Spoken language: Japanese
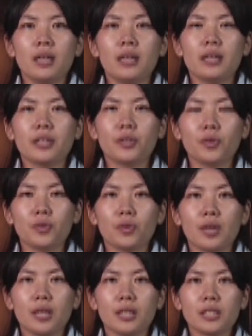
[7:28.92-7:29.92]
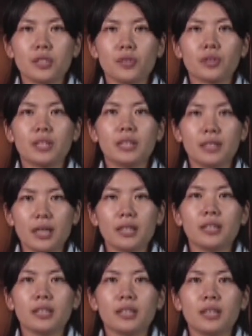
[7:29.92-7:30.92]
今日の話を聞い
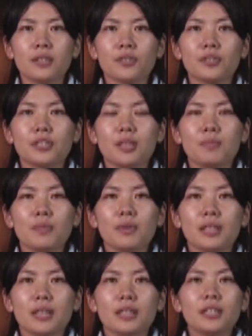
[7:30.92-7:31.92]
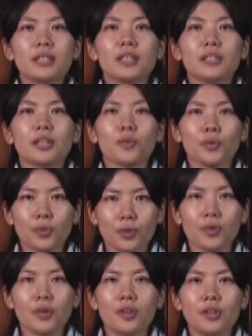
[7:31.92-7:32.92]
たり、そして今まで生きてきたこ
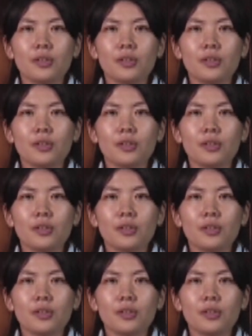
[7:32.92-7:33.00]
と、